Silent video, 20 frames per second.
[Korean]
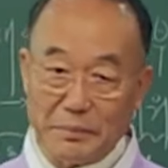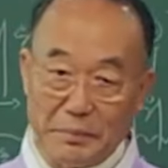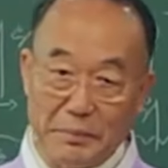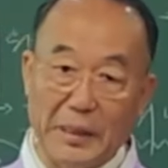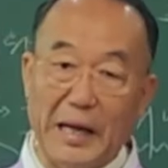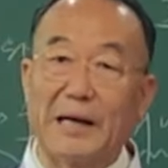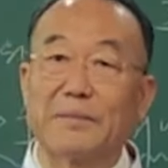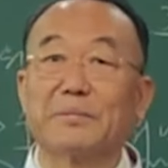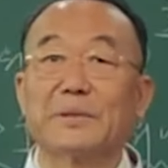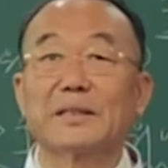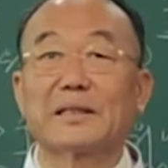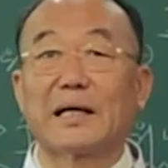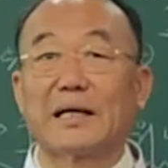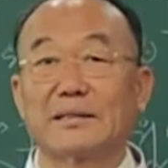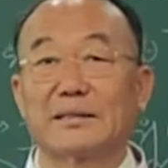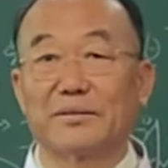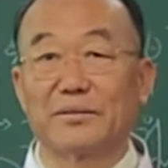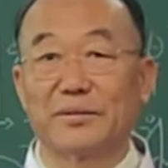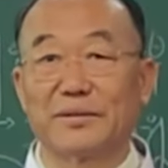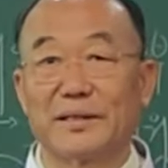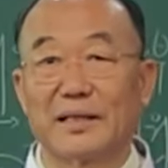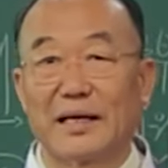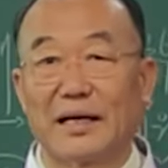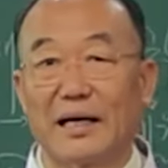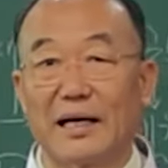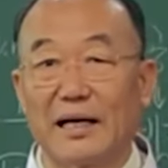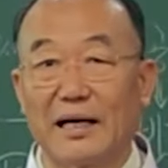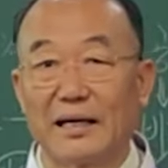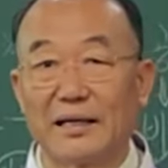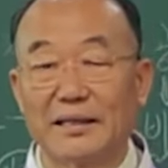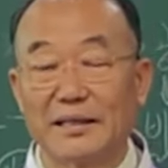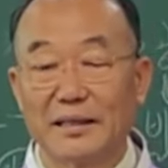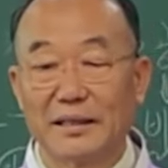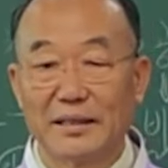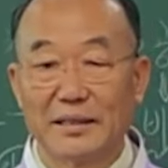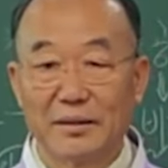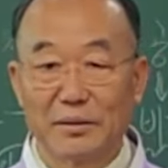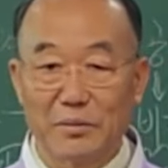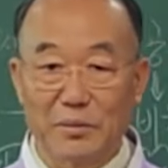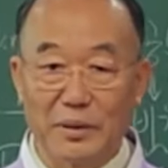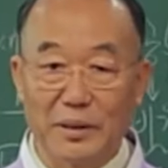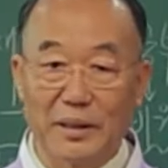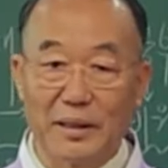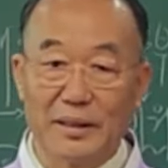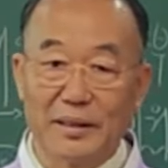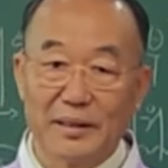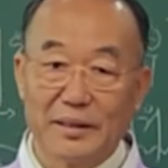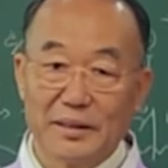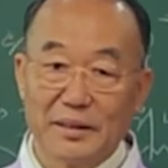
마비까지 온다. 왜?